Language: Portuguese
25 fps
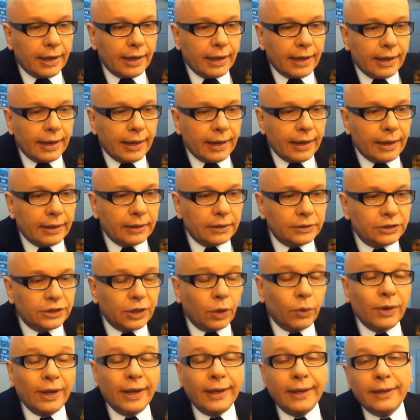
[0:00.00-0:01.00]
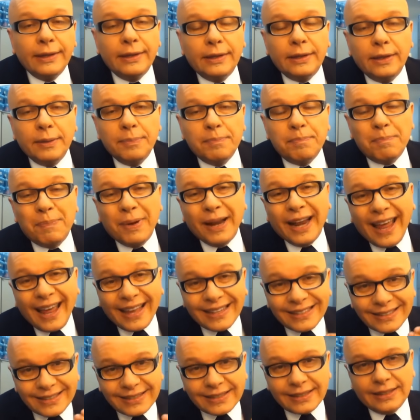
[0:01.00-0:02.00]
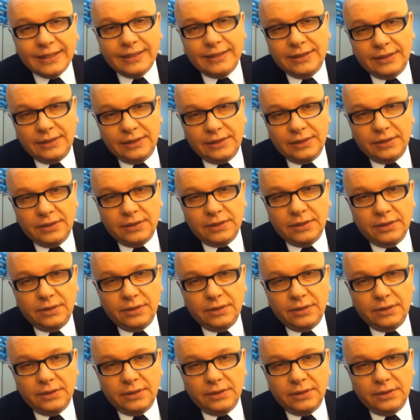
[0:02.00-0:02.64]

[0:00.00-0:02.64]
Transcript: é, de alguém que preza